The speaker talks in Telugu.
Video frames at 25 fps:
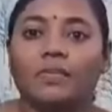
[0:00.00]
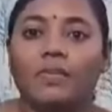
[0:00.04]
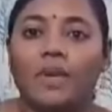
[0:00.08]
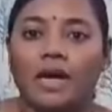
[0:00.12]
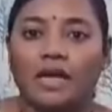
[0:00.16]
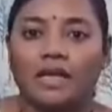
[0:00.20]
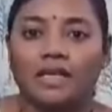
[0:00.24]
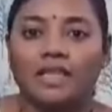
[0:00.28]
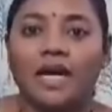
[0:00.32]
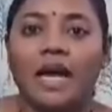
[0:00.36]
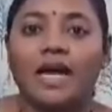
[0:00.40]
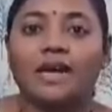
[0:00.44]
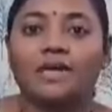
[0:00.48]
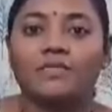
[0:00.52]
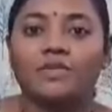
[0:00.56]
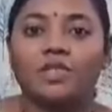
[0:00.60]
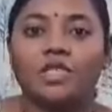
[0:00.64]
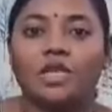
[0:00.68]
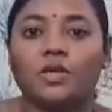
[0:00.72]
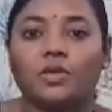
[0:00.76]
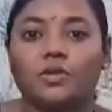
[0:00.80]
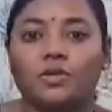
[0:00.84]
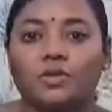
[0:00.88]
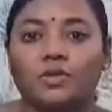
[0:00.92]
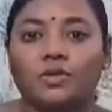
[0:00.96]
మాకు న్యాయం
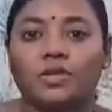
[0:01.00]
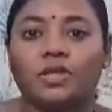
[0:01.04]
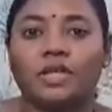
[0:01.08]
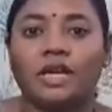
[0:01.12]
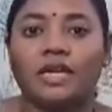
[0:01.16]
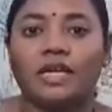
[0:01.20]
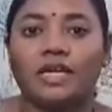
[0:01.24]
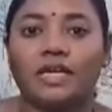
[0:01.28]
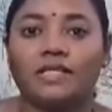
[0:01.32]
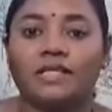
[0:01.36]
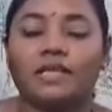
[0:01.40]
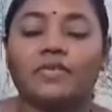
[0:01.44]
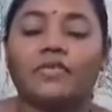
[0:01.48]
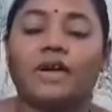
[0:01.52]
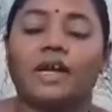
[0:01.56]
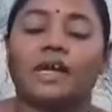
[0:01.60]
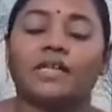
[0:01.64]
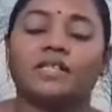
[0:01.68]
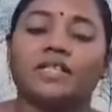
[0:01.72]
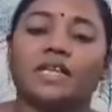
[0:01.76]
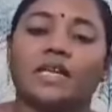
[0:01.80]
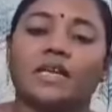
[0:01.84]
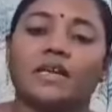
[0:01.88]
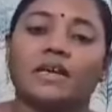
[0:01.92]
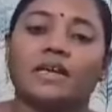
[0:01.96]
జరుగుతుంది అనేసి
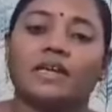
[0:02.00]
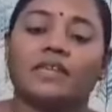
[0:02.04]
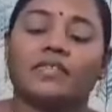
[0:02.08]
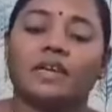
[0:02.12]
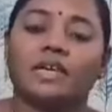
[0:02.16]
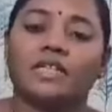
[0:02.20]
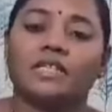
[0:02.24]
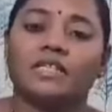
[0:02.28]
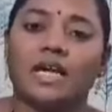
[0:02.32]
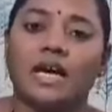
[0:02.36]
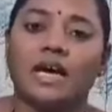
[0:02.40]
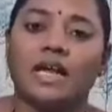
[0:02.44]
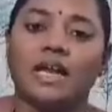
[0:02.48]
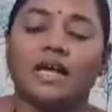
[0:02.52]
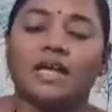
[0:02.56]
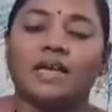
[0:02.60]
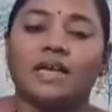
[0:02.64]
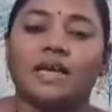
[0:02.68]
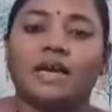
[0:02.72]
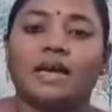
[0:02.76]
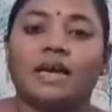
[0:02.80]
వాళ్ళకి జరిగినటువంటి చాలా